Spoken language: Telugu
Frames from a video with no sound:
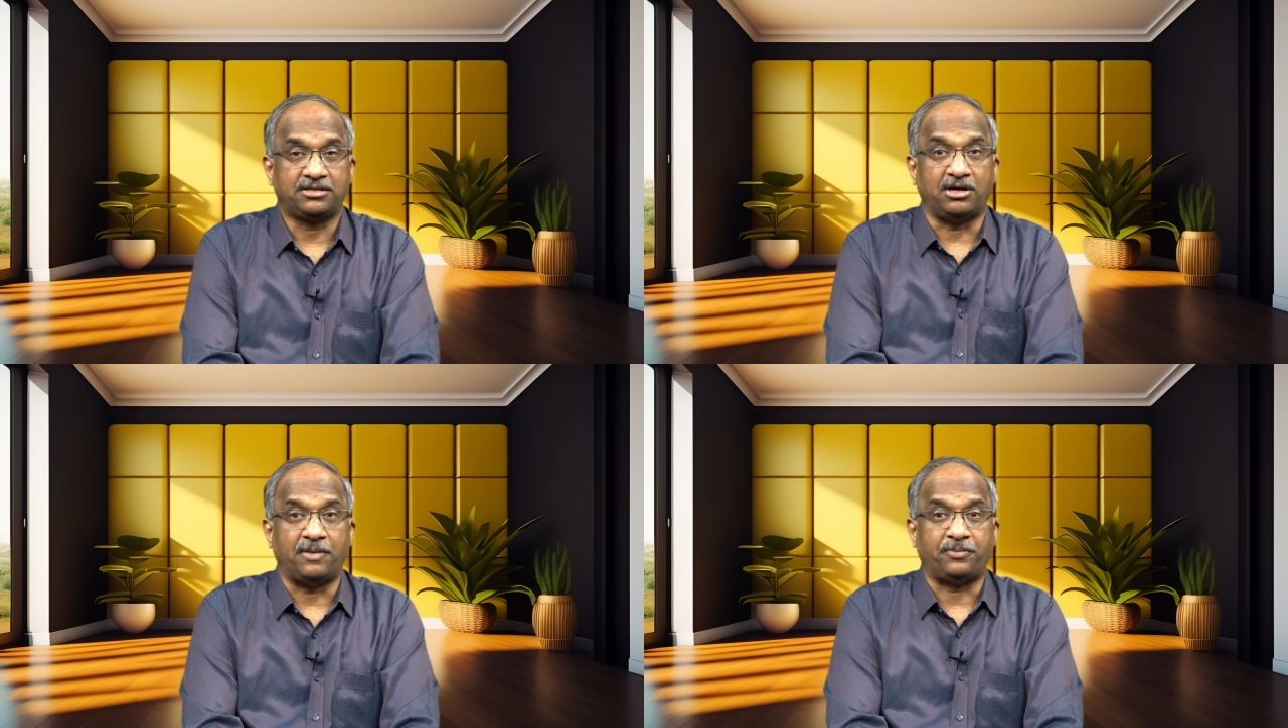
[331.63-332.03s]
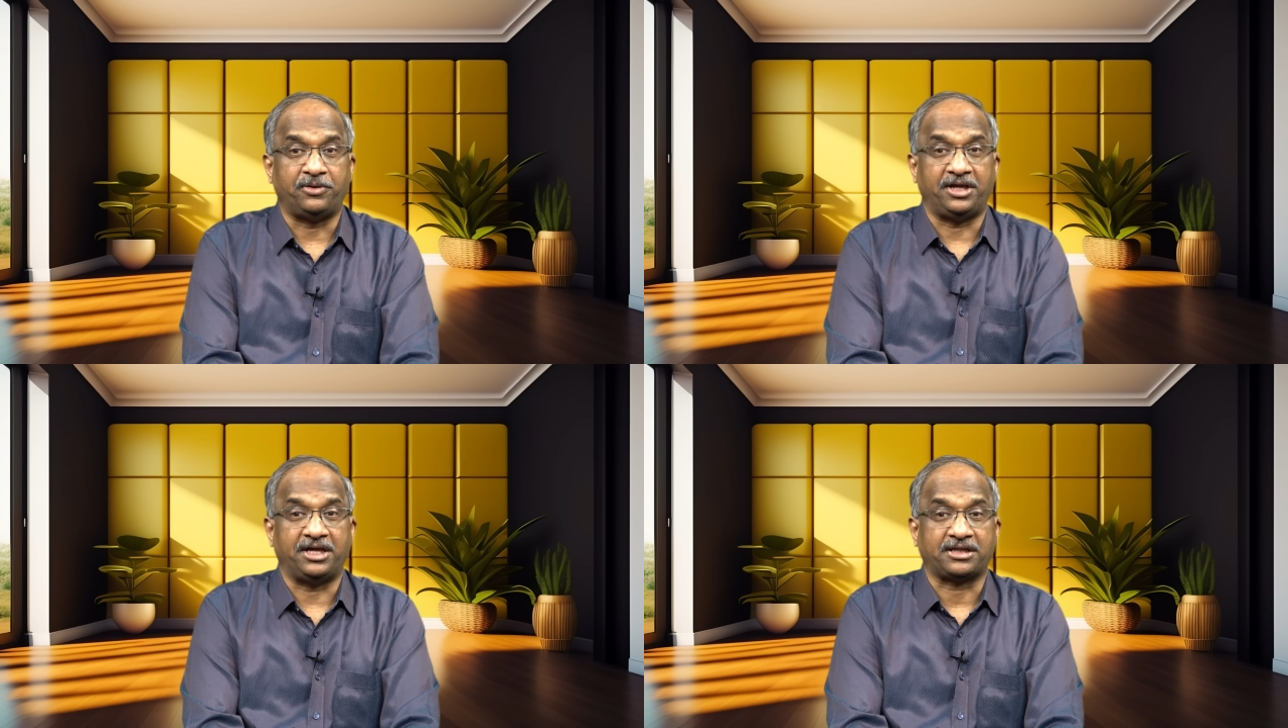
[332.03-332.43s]
సో
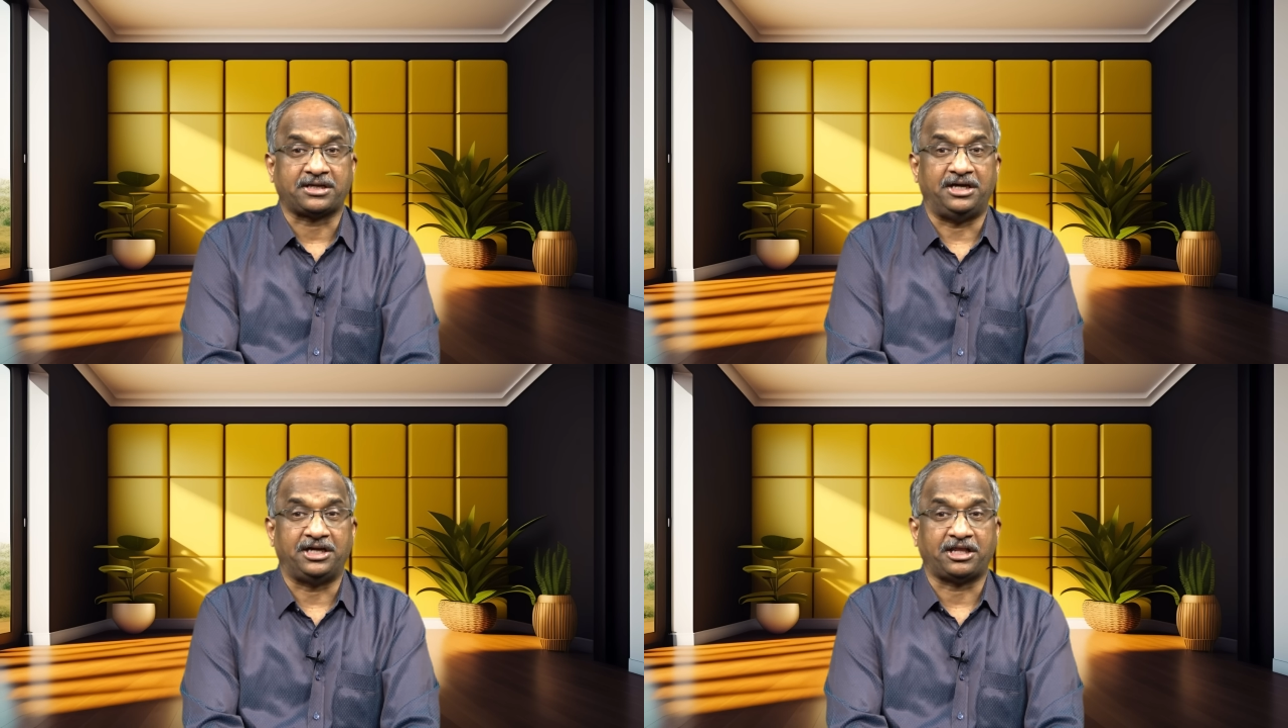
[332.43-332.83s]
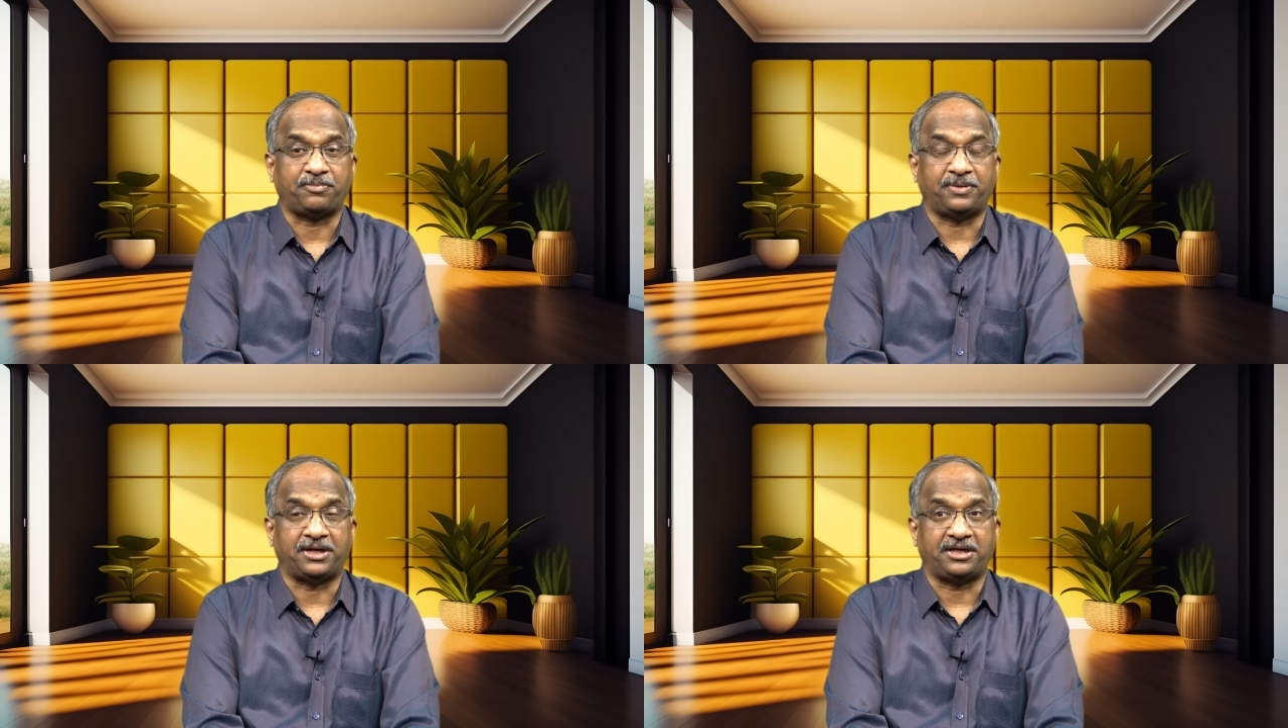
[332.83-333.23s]
అప్పుడు ఏ
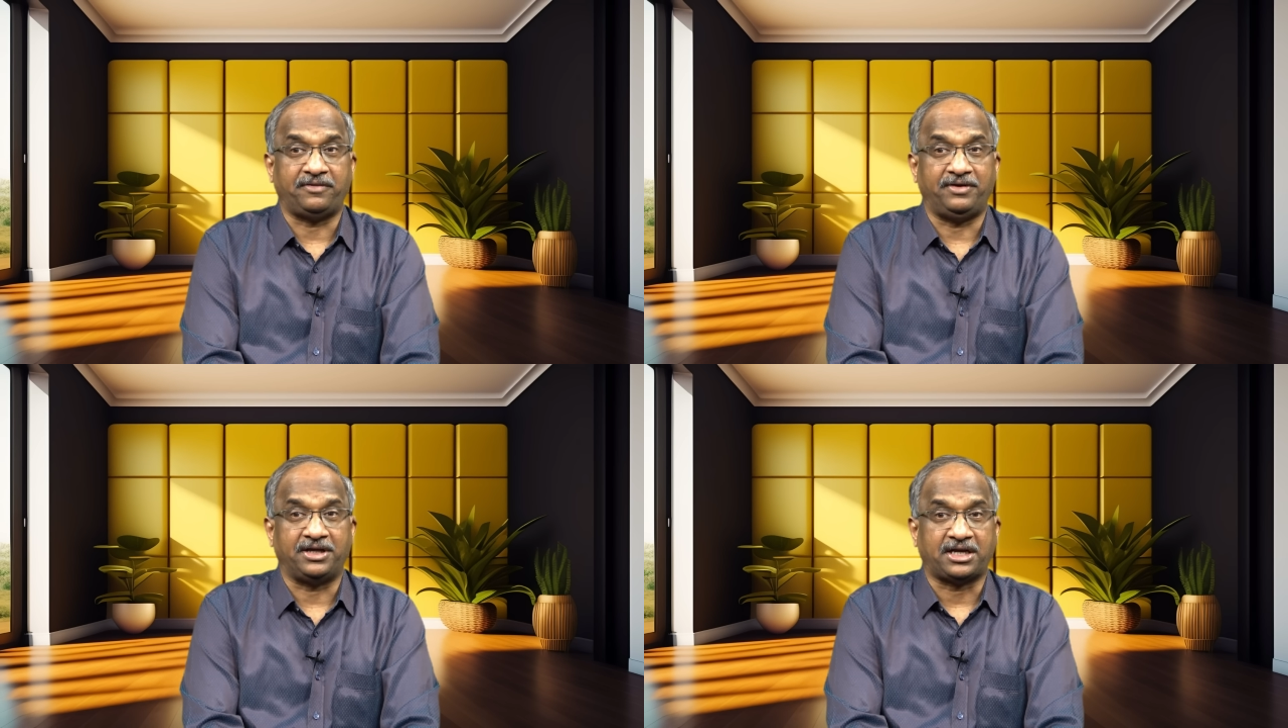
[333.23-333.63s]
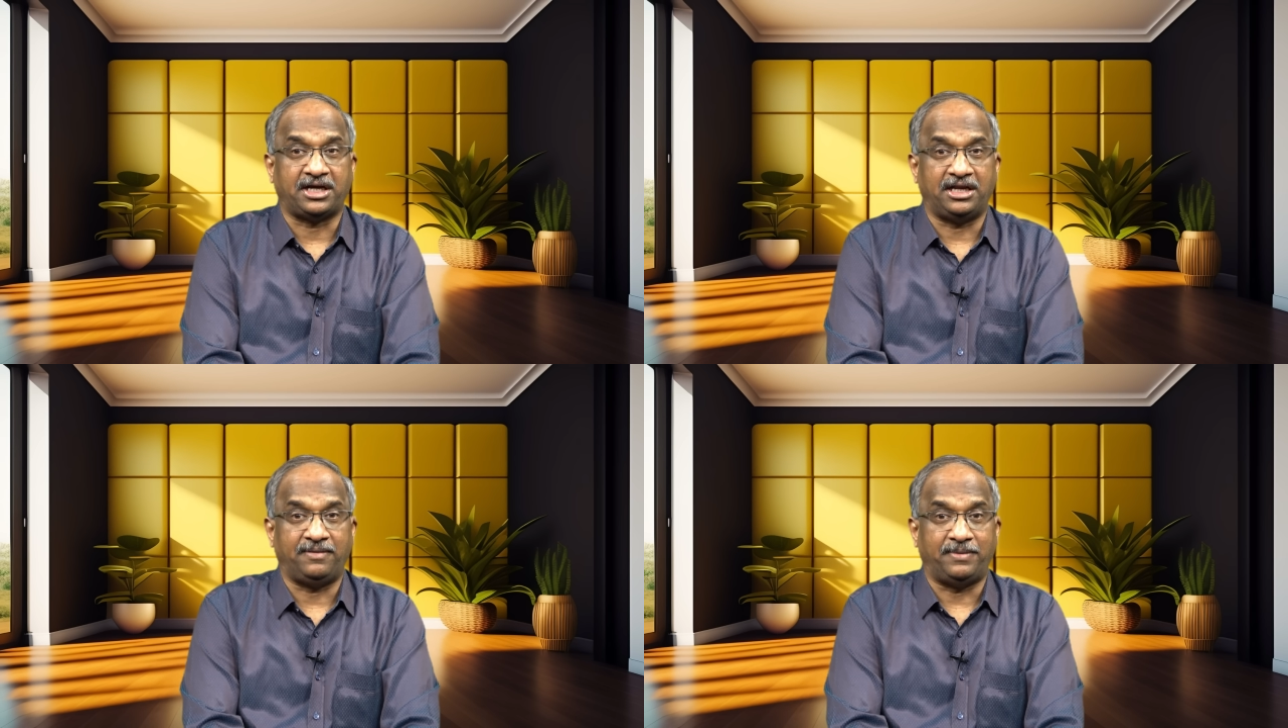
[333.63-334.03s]
కాంగ్రెస్ పార్టీ
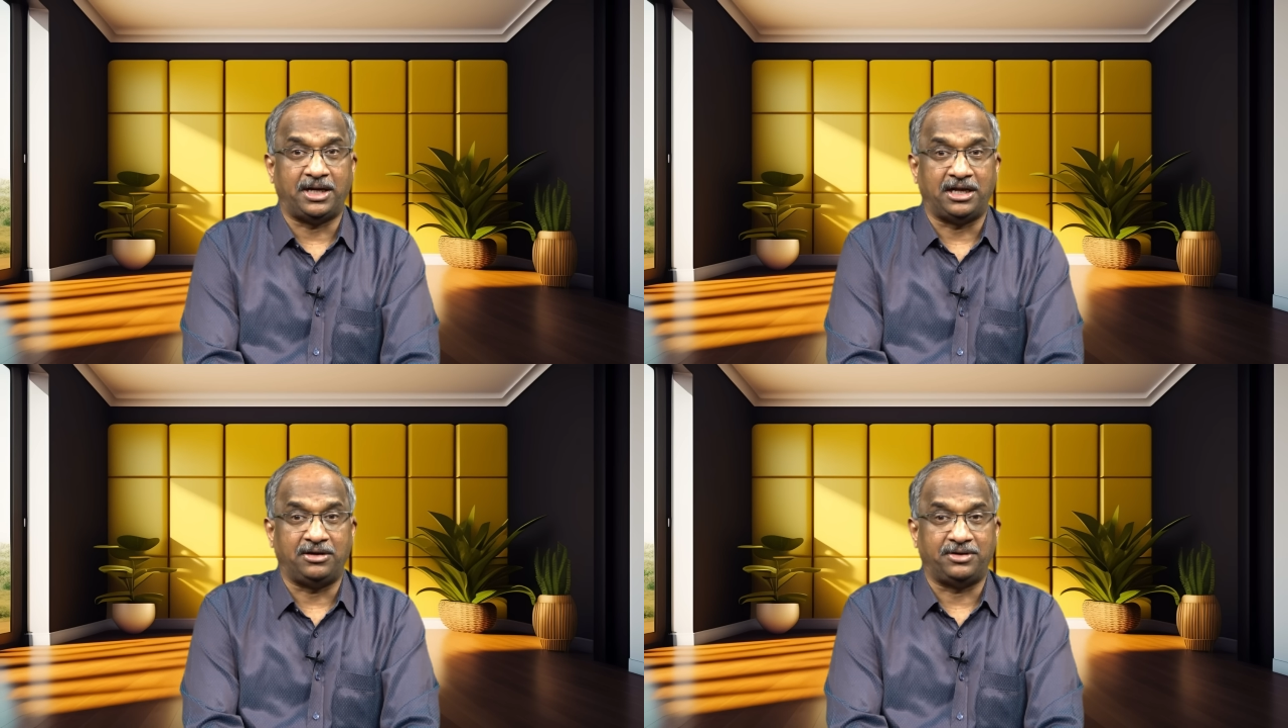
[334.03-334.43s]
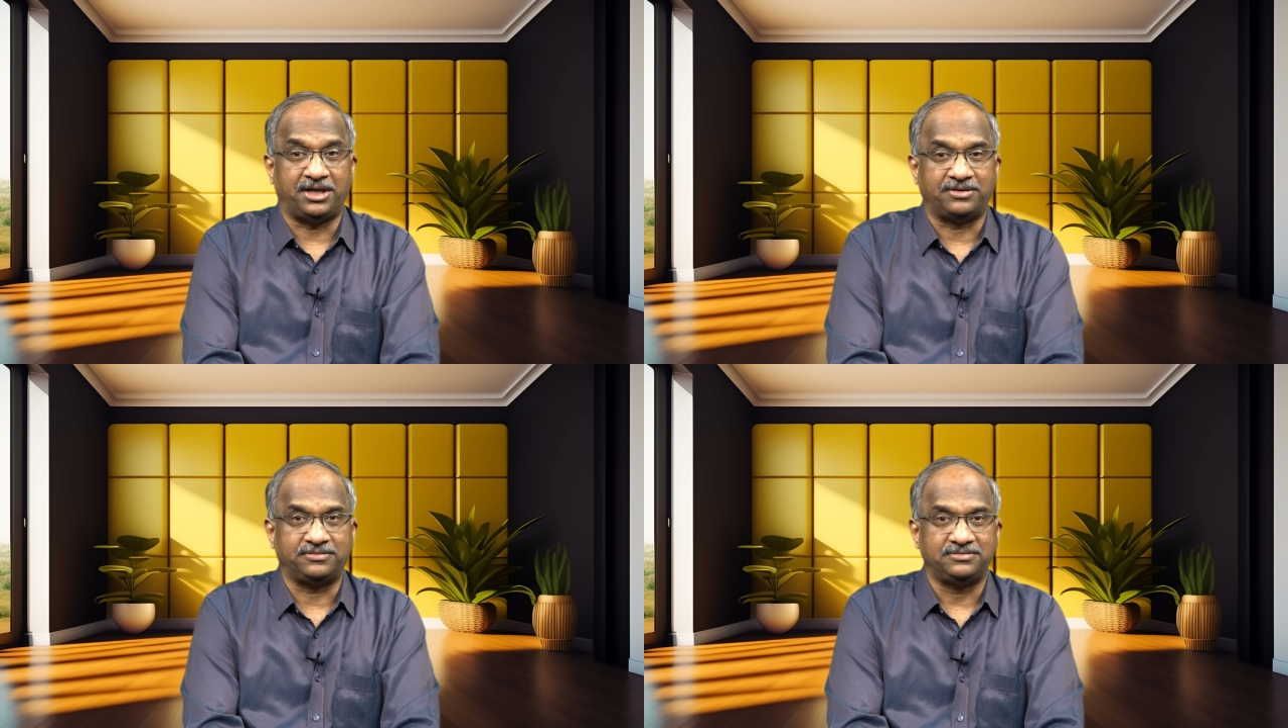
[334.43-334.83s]
వెనకాల
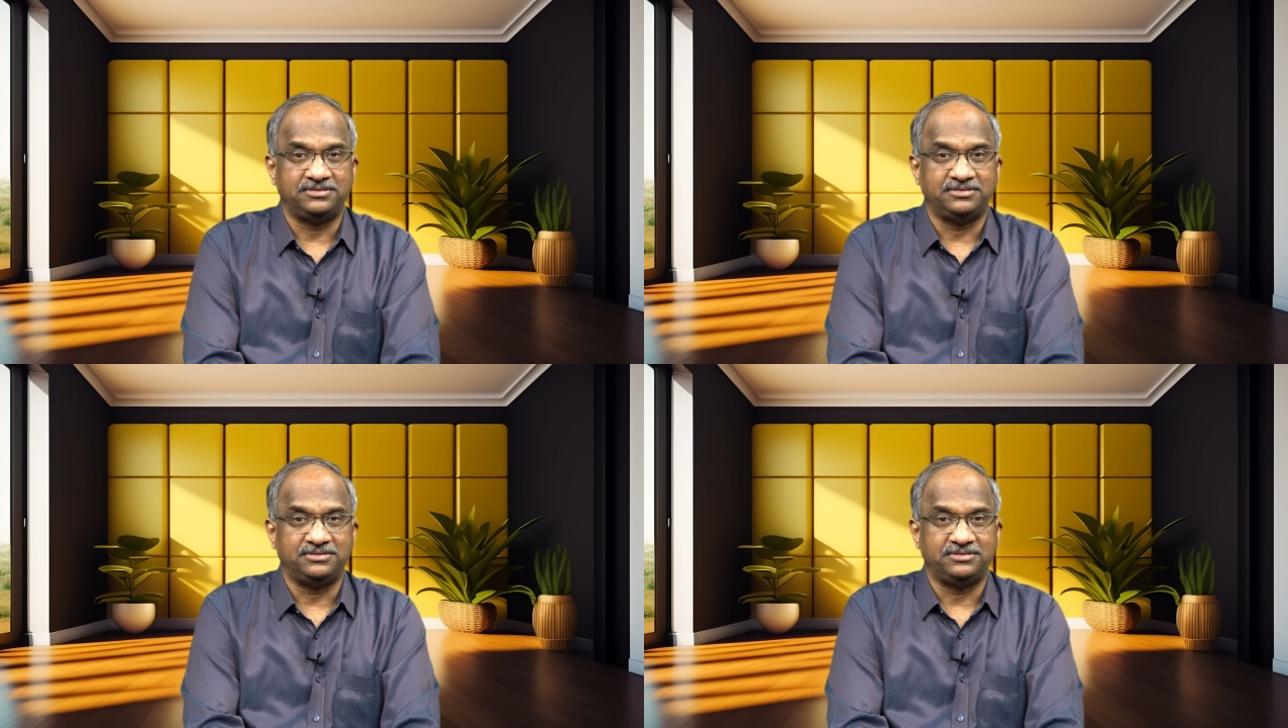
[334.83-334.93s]
మాలలున్నారు